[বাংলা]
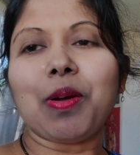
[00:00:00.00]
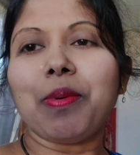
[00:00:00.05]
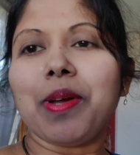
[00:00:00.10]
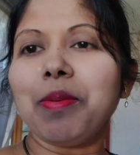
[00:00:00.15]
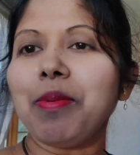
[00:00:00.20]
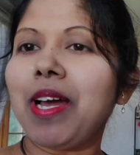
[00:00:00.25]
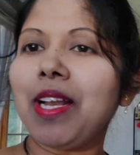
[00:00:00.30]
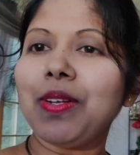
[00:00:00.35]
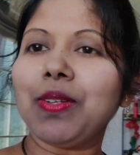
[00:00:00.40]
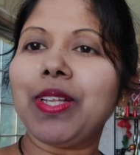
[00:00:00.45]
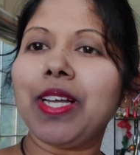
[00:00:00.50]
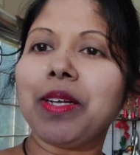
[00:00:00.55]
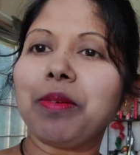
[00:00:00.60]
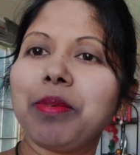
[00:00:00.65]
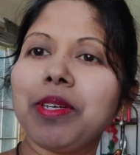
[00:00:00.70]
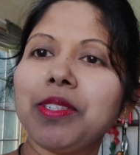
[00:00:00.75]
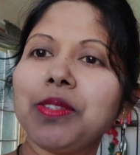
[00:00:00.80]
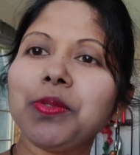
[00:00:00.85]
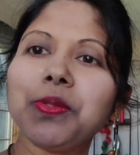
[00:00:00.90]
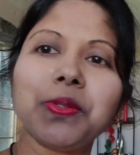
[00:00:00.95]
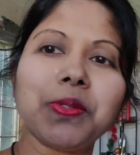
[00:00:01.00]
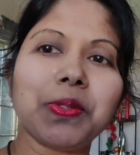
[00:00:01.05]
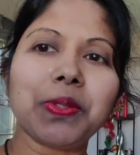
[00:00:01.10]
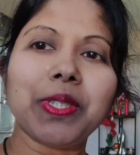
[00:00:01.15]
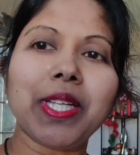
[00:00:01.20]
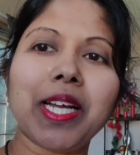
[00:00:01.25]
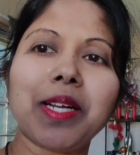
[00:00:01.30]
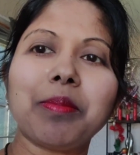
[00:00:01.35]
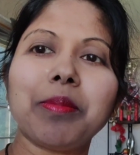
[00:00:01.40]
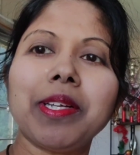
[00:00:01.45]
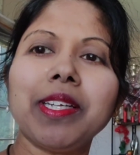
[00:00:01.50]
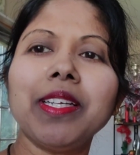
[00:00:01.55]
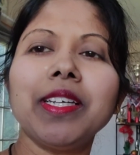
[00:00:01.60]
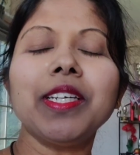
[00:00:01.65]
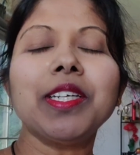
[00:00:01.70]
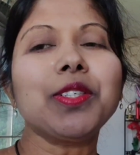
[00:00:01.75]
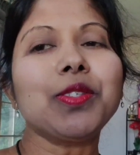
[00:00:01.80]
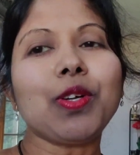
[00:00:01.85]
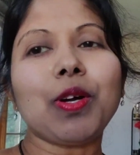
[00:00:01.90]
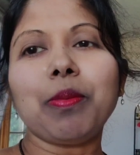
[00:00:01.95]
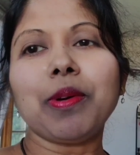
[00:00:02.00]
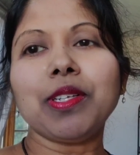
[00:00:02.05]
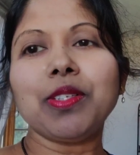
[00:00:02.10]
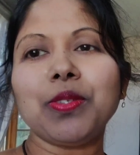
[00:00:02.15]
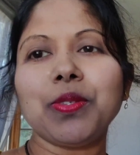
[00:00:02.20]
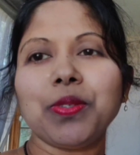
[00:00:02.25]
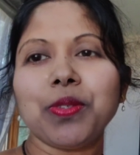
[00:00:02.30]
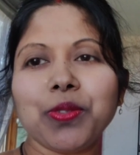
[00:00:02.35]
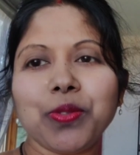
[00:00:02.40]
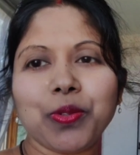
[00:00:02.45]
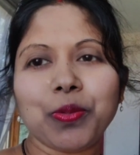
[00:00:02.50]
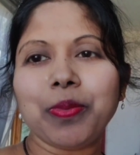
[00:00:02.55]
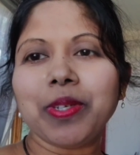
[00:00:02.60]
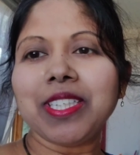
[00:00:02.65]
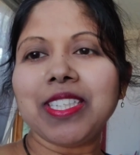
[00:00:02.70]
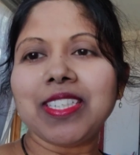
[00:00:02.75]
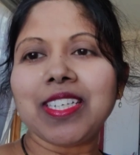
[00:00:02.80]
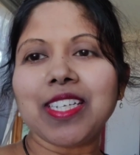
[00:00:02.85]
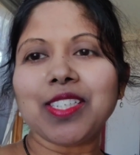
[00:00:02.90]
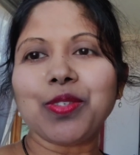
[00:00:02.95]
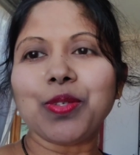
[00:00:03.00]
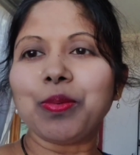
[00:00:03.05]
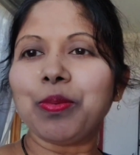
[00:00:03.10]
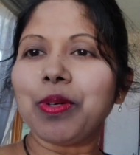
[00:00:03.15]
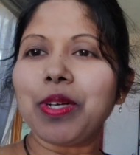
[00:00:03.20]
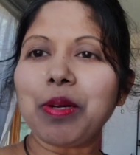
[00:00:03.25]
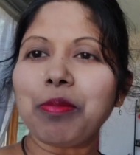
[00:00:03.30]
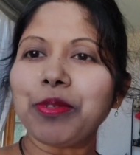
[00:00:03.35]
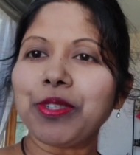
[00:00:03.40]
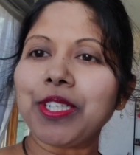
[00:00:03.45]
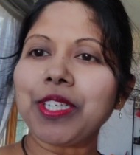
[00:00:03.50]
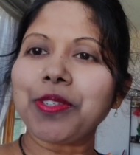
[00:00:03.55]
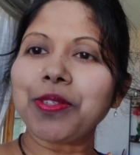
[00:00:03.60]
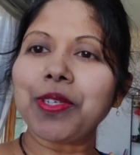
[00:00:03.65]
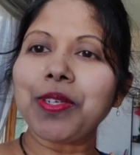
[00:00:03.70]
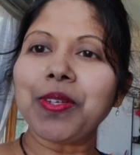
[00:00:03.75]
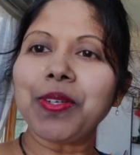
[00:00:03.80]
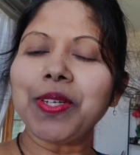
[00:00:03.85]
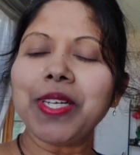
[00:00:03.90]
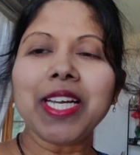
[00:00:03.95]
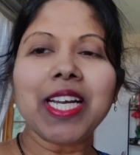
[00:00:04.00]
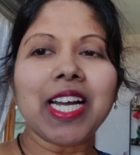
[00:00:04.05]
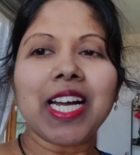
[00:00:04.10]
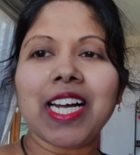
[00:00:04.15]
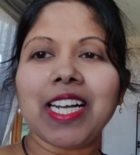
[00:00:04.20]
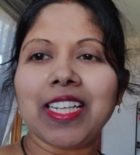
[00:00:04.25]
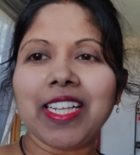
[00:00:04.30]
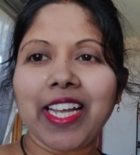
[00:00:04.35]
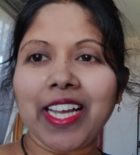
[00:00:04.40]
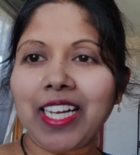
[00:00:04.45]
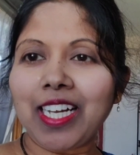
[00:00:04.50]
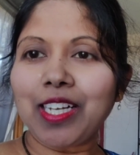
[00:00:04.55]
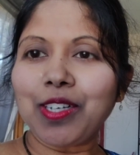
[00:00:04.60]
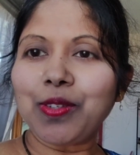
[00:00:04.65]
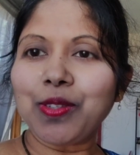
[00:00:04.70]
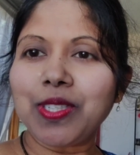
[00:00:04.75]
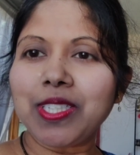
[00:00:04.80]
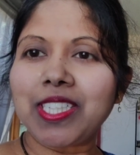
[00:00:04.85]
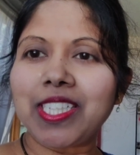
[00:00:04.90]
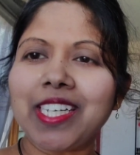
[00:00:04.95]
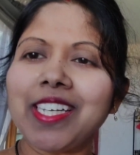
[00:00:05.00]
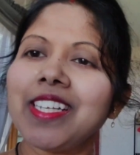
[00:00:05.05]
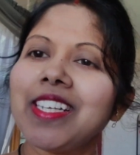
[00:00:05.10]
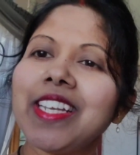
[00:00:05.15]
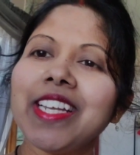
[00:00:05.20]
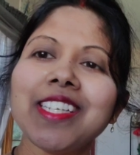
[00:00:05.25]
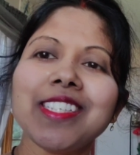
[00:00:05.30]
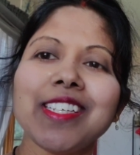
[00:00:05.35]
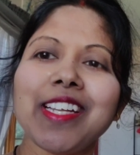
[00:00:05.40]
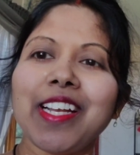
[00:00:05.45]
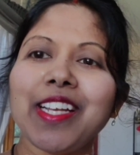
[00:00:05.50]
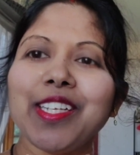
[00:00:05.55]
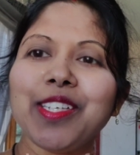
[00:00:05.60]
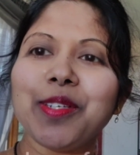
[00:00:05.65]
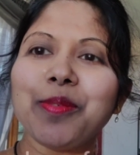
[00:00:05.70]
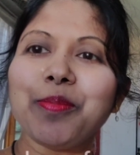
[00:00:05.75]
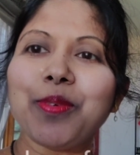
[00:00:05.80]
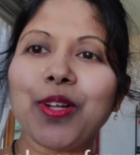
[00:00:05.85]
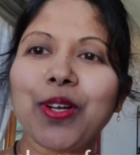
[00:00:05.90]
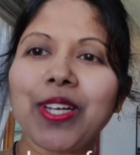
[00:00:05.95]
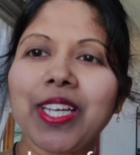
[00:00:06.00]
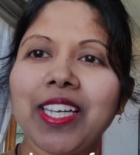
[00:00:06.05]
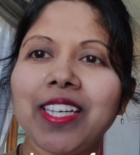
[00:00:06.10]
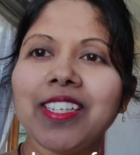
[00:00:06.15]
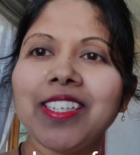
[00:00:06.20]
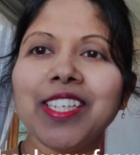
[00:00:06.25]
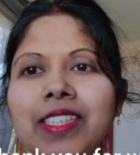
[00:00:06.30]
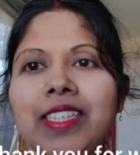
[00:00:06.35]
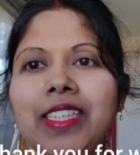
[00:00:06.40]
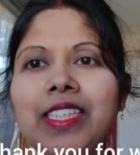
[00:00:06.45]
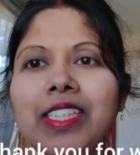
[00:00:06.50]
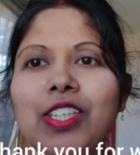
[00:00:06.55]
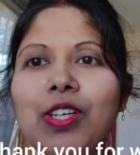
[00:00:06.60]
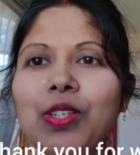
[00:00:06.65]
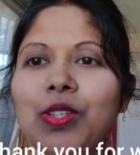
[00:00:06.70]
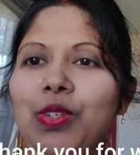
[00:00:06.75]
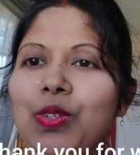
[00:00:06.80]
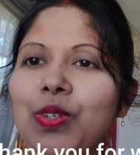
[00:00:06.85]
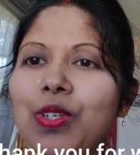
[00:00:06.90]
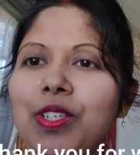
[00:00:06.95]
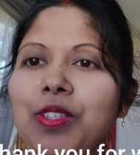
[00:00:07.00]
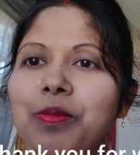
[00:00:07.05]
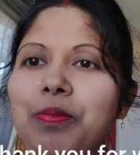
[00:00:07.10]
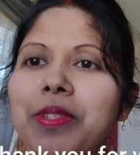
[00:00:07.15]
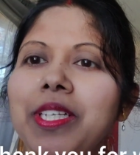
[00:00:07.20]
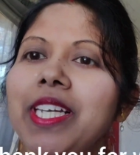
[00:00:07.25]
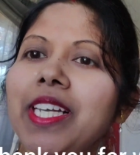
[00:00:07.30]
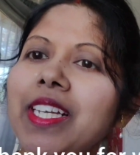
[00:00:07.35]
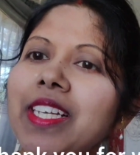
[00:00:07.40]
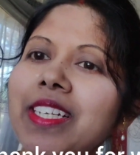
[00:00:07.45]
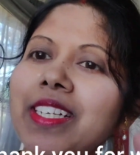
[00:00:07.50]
সবাই ভালো থাকবেন সুস্থ থাকবেন সবার জন্য শুভেচ্ছা আর শুভকামনা রইল আর দেখা হচ্ছে নেক্সট আরেকটি ব্লগে ততক্ষণ অবধি